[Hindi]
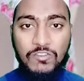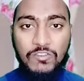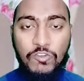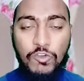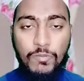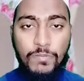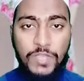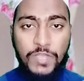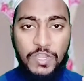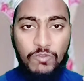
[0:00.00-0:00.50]

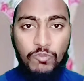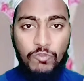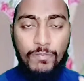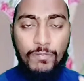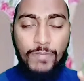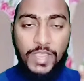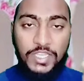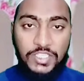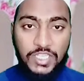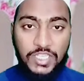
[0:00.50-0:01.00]
और फिर वो
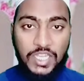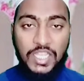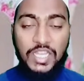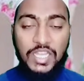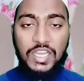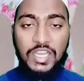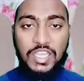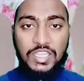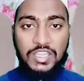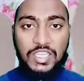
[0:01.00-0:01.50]

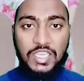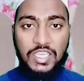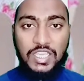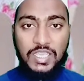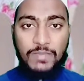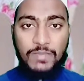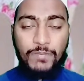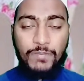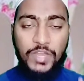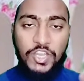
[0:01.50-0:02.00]
बेचैन रहते
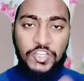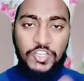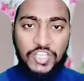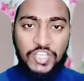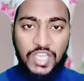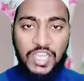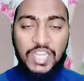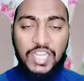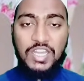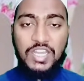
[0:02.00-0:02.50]
हैं
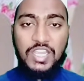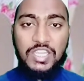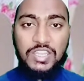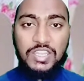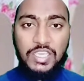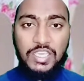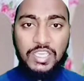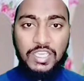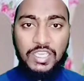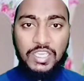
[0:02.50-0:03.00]
परेशान
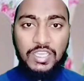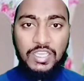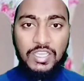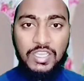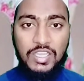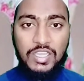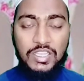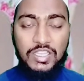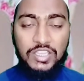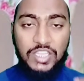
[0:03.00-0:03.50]
रहते हैं
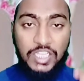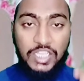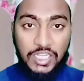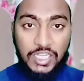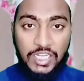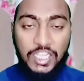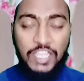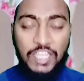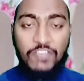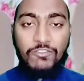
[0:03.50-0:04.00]

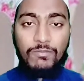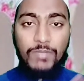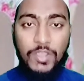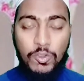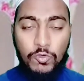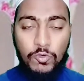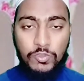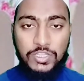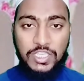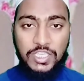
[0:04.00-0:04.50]
तकलीफ़ में
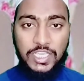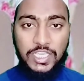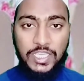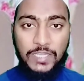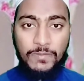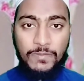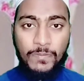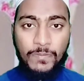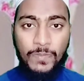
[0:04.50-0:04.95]
होते हैं